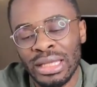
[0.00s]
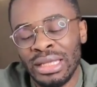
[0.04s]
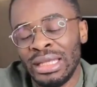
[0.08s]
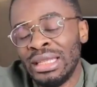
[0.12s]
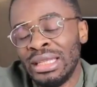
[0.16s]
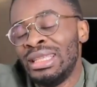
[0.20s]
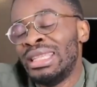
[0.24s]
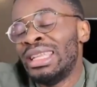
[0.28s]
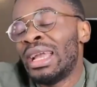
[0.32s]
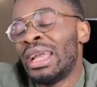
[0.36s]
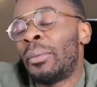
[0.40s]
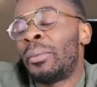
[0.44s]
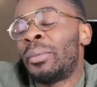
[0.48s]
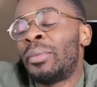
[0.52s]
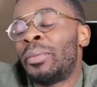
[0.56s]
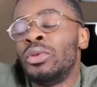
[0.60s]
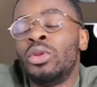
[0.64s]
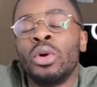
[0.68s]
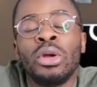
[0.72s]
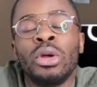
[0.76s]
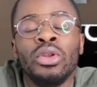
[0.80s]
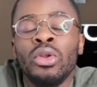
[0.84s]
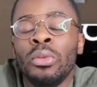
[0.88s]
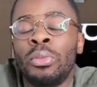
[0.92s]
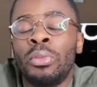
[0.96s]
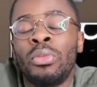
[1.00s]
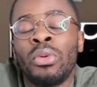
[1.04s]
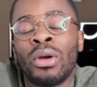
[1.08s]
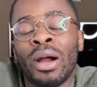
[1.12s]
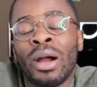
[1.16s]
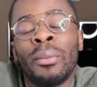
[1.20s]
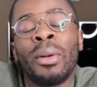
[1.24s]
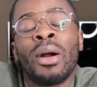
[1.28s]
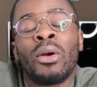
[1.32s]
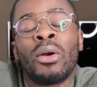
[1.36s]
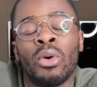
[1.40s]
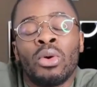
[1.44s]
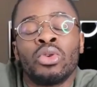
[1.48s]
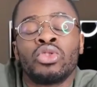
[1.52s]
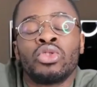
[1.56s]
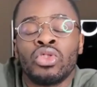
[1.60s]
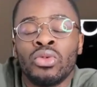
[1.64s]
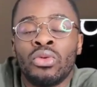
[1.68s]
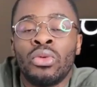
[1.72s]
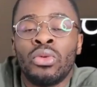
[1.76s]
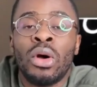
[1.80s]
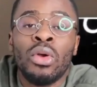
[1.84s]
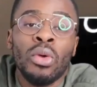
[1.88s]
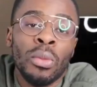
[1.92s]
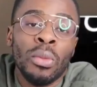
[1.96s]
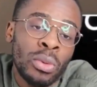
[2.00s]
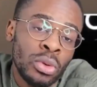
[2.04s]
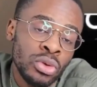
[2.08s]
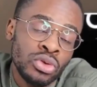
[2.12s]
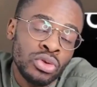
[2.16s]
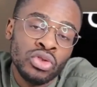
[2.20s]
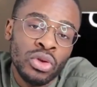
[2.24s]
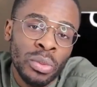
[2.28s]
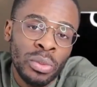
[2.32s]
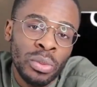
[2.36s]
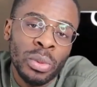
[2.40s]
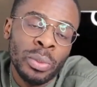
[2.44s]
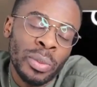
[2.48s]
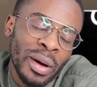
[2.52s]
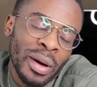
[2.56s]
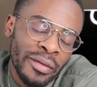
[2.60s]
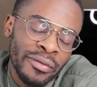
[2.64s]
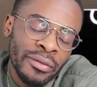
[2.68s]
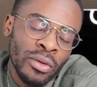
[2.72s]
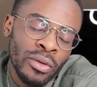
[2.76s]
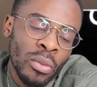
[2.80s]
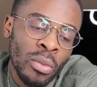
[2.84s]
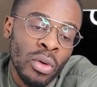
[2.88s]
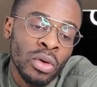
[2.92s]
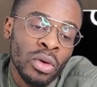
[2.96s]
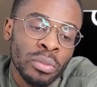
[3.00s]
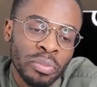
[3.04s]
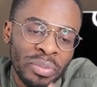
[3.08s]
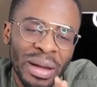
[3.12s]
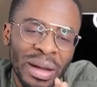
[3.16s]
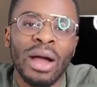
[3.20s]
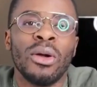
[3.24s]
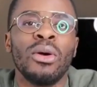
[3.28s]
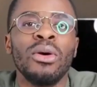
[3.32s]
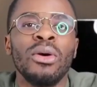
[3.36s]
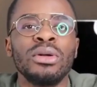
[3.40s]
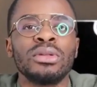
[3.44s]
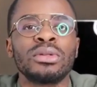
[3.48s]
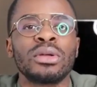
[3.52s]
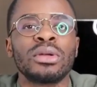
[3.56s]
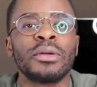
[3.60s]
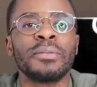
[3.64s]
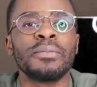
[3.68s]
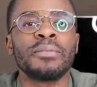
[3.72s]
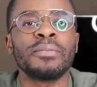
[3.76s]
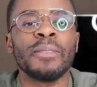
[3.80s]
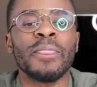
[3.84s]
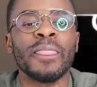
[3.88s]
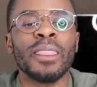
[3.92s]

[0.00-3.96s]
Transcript: Il a, donc, il ne pourra pas concevoir le produit le plus parfait au monde. Par contre,